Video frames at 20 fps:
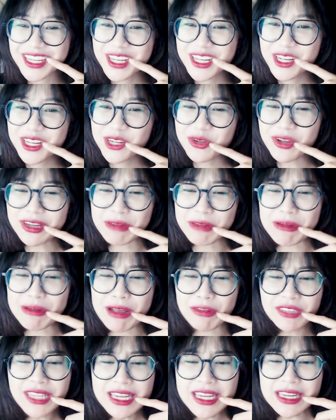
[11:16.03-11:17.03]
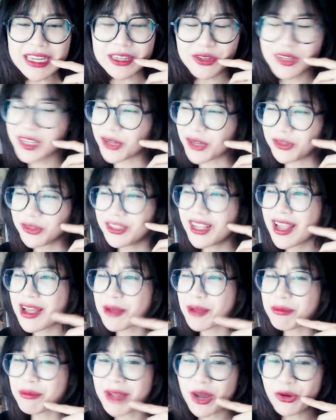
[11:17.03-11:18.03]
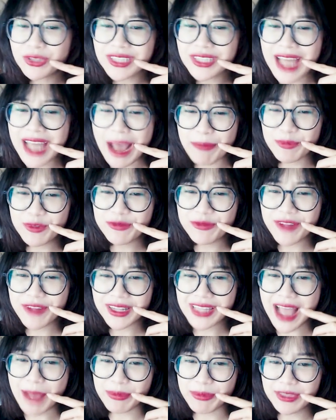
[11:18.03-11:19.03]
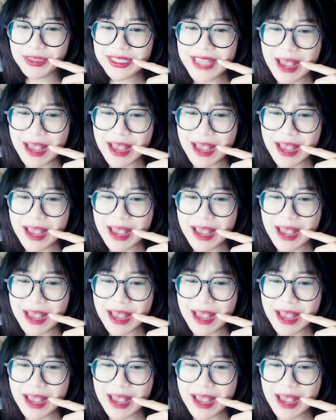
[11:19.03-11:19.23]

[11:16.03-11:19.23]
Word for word: nó kiểu gì ấy, nó kiểu như là mẹ hỗn tạp nó pha tạp với xa